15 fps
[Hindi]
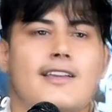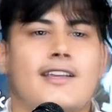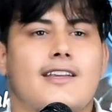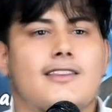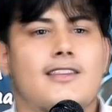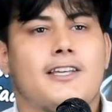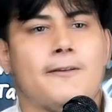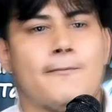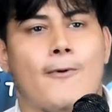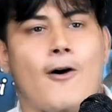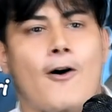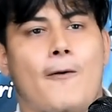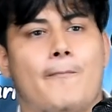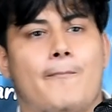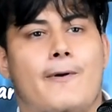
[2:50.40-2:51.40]
की थी
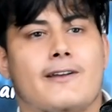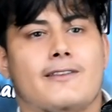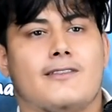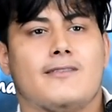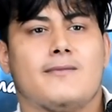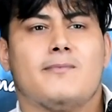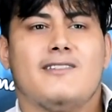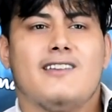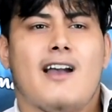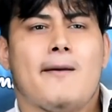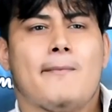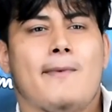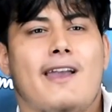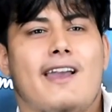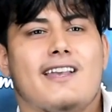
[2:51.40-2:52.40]
मोहब्बत या
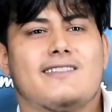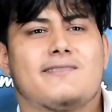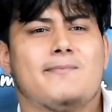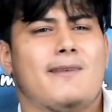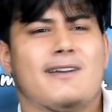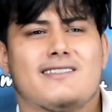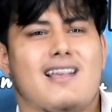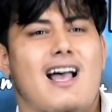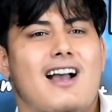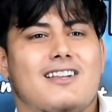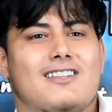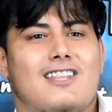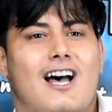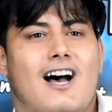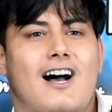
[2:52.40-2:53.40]
महज
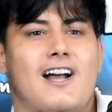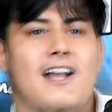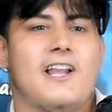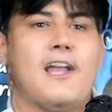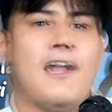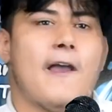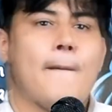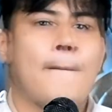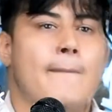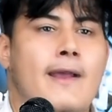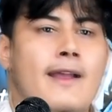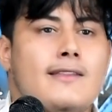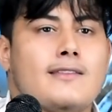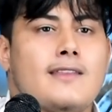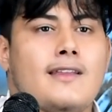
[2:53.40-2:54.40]
मजाक था
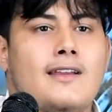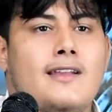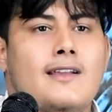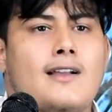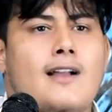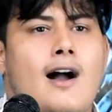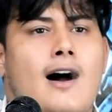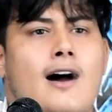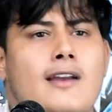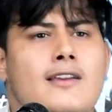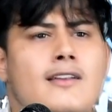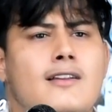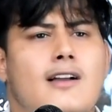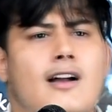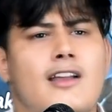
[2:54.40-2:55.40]
मैं तेरी
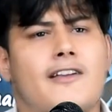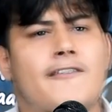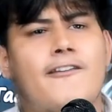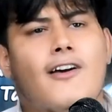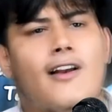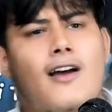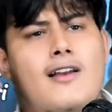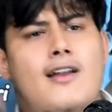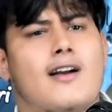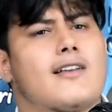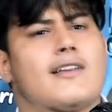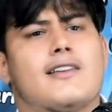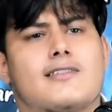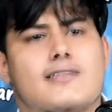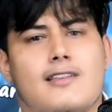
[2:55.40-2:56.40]
कहानी का एक फलाना
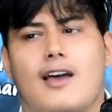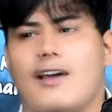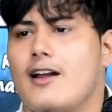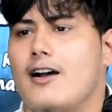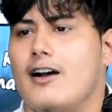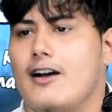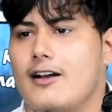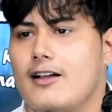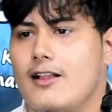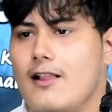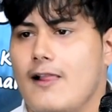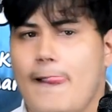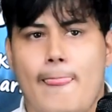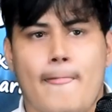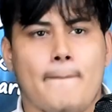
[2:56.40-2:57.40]
किस्सा
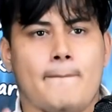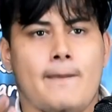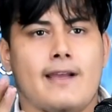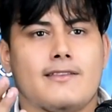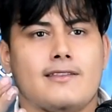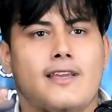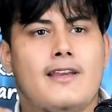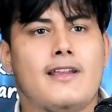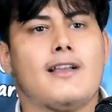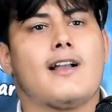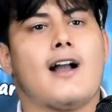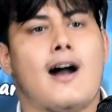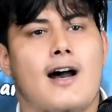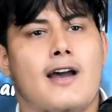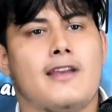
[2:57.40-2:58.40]
रहा मैं तेरी
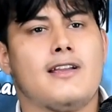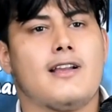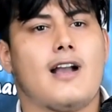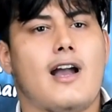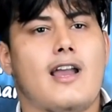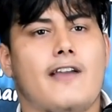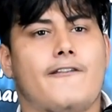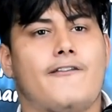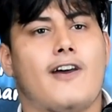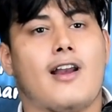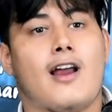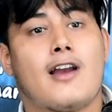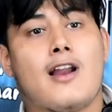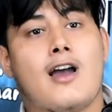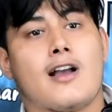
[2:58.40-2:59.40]
कहानी का एक
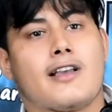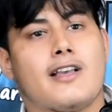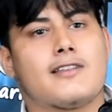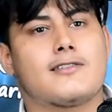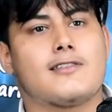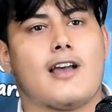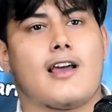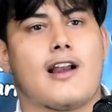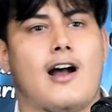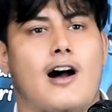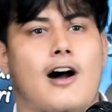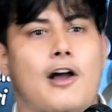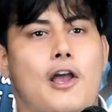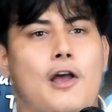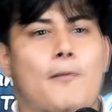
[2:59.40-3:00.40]
फलाना किस्सा
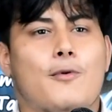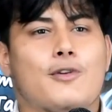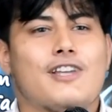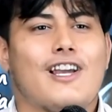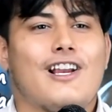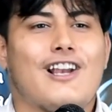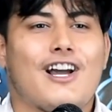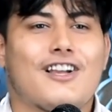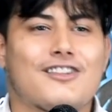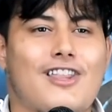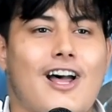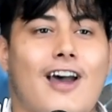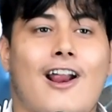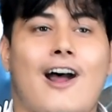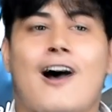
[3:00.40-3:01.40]
रहा मुझे
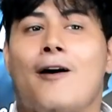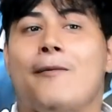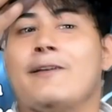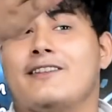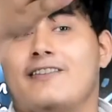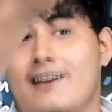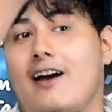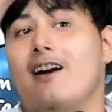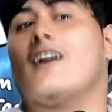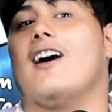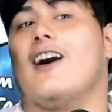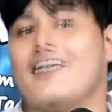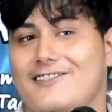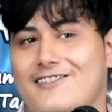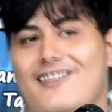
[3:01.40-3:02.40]
लगता रहा मैं तेरा
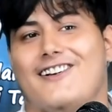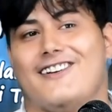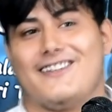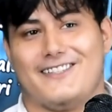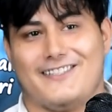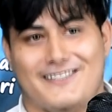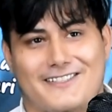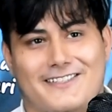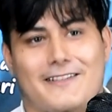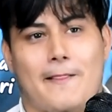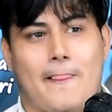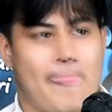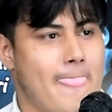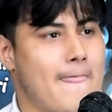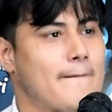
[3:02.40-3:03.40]
खास
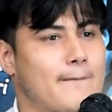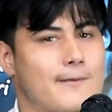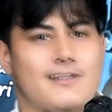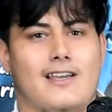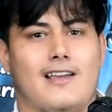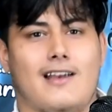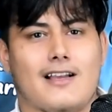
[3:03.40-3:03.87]
था मुझे